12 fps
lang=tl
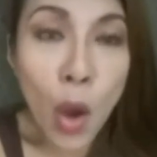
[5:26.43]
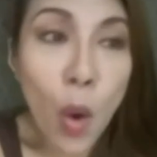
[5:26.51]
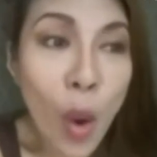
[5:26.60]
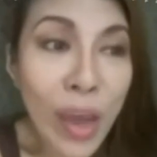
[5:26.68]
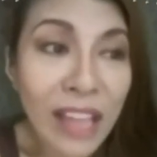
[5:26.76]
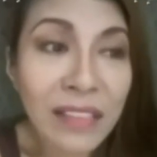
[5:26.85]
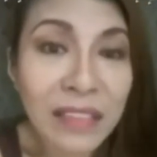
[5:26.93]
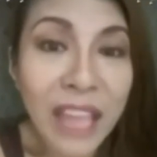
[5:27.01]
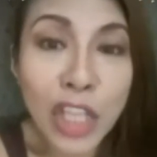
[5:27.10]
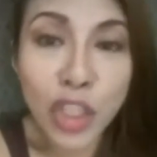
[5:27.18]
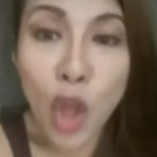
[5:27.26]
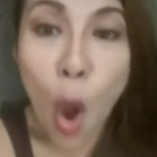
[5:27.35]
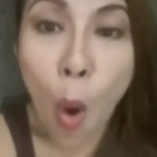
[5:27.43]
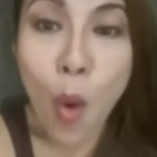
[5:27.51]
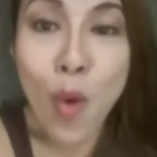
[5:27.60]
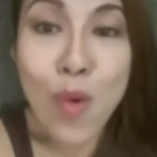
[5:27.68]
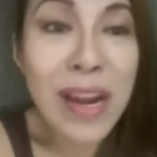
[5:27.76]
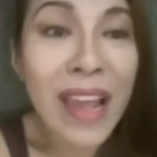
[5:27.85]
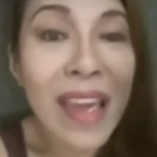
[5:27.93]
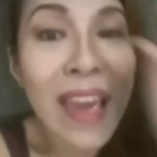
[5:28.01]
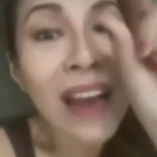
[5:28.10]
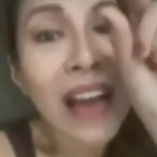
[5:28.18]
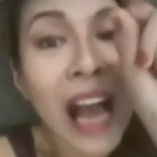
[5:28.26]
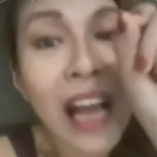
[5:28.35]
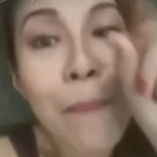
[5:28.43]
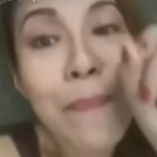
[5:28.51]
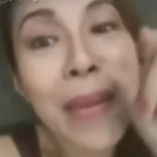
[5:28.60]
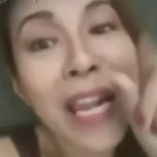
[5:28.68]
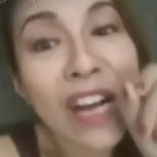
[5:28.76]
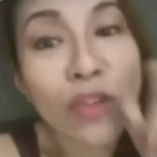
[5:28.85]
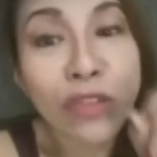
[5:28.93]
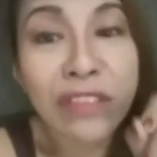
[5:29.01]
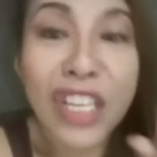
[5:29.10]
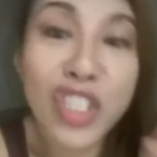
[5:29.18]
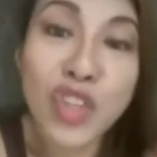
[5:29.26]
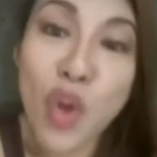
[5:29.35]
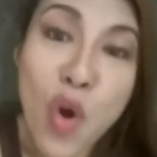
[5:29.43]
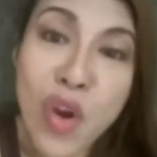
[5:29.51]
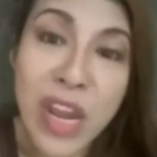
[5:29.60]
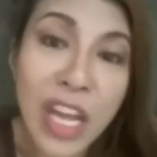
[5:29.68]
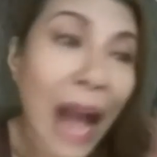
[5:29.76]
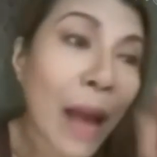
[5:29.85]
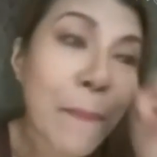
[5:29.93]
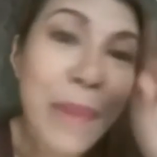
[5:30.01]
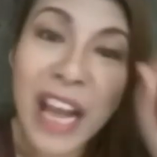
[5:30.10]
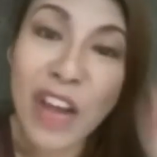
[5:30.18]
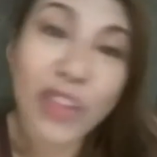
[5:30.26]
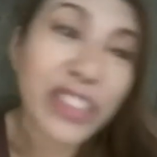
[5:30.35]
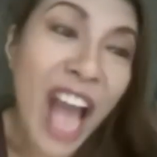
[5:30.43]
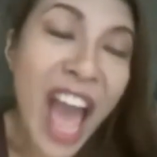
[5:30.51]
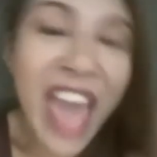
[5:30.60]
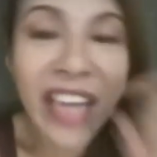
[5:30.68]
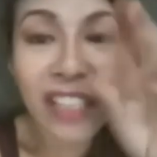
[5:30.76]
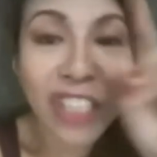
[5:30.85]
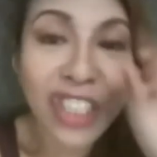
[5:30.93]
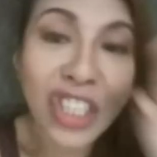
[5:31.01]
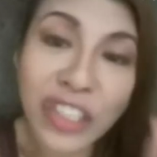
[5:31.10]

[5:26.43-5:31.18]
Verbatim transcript: Kung it takes only kakapiranggot na sorry, kakapiranggot na ay,